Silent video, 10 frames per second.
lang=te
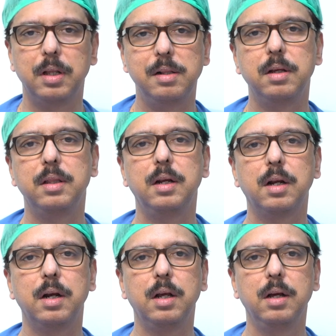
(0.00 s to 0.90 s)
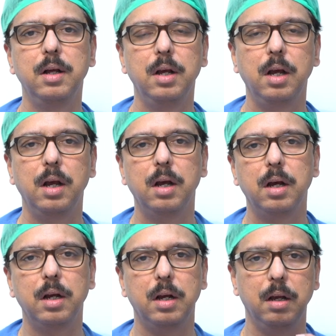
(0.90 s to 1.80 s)
తెలిసేది ఏంటంటే
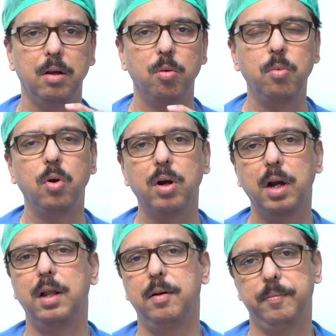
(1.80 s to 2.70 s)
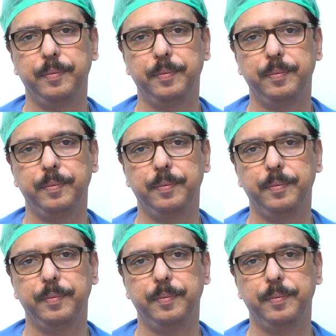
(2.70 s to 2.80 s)
రొమ్ములో గడ్డ